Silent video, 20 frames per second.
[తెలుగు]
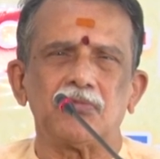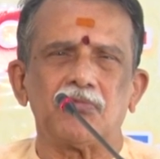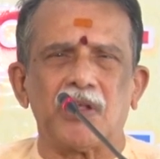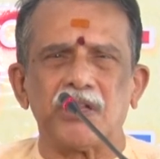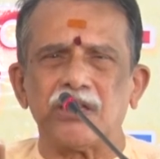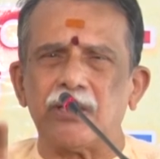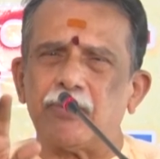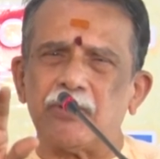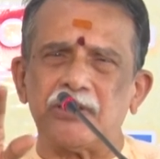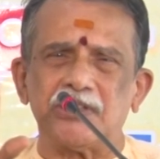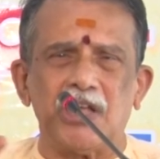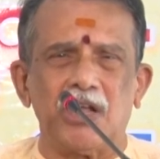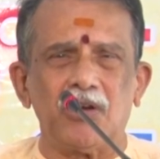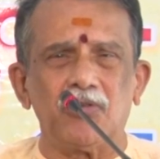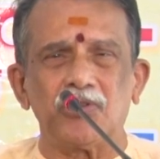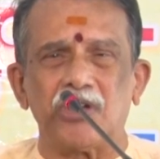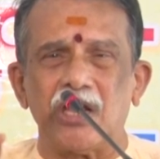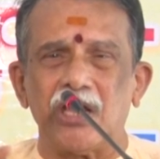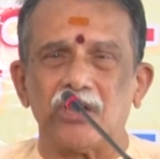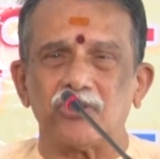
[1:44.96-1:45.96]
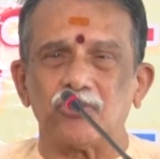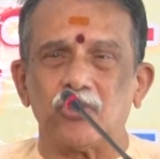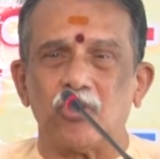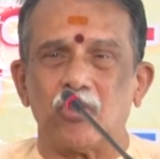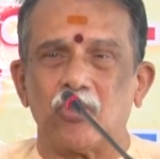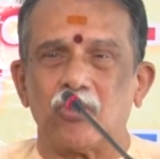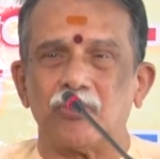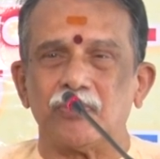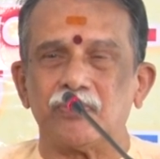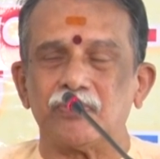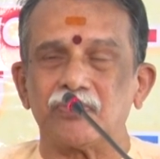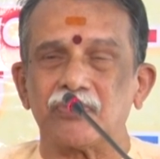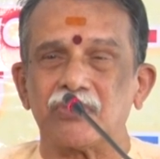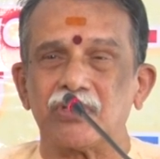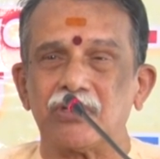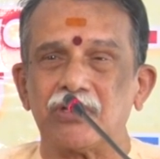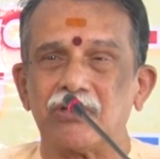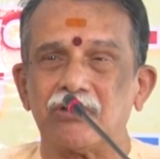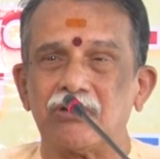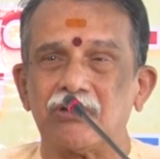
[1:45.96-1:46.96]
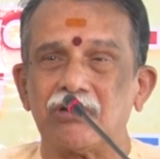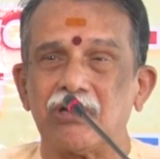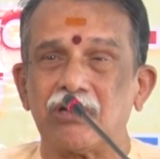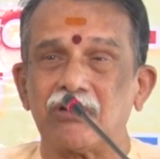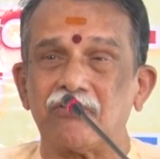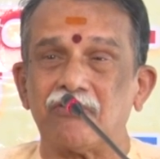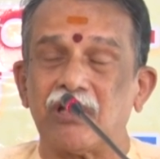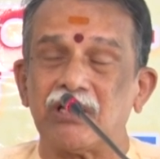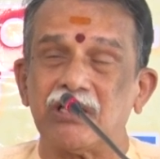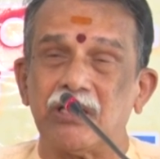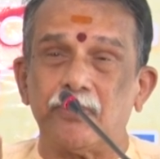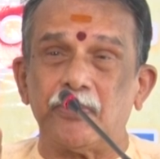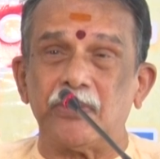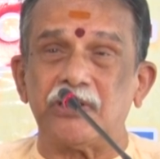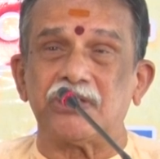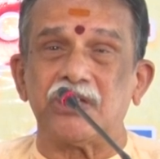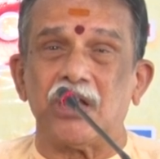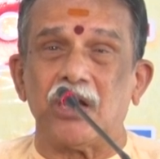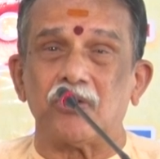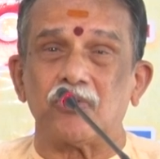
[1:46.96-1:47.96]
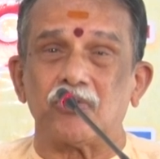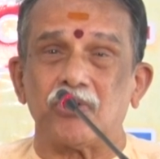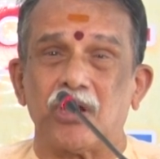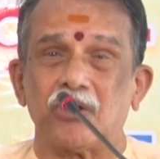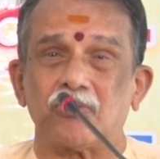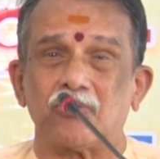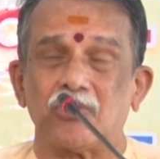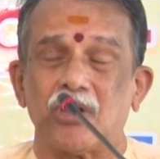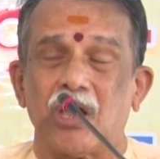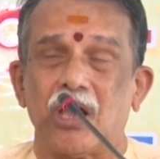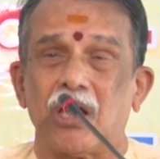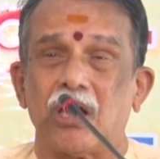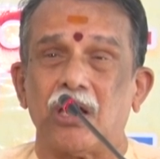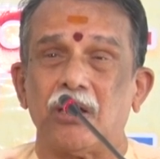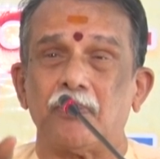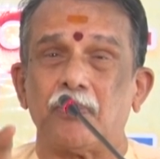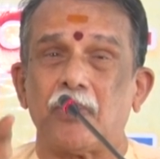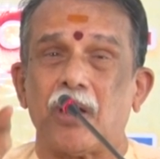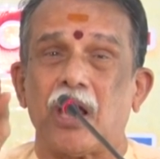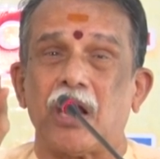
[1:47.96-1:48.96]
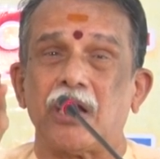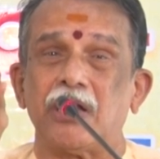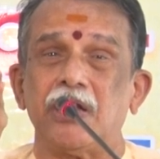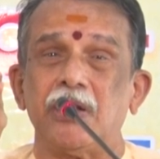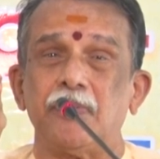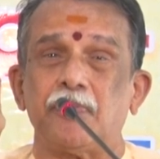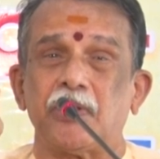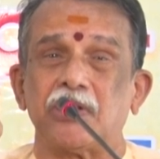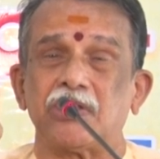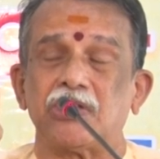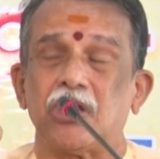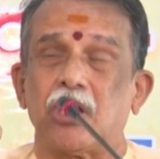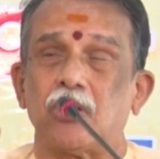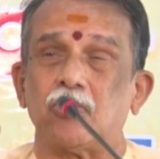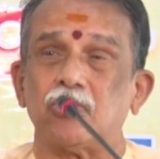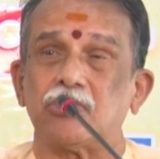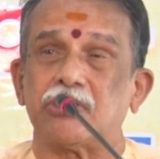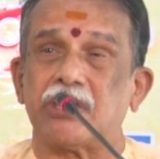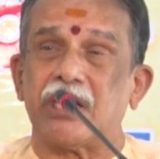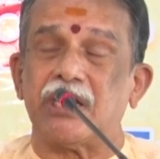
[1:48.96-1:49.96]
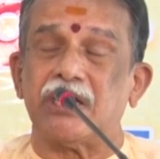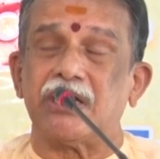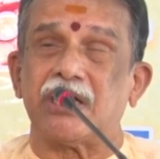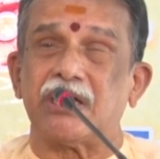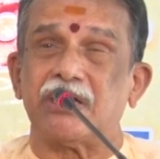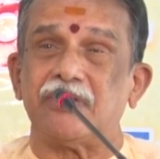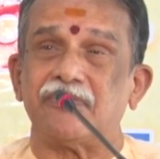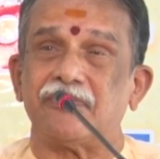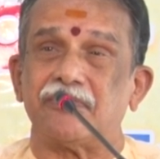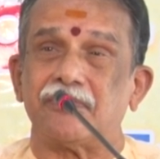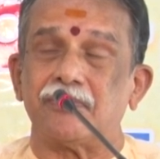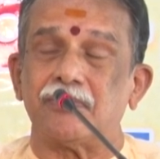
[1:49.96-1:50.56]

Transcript: వంద పద్యాలు ఉంటాయి అందులో వంద పద్యాలు ఉన్నా కూడా అన్ని పద్యాలు దేనికటి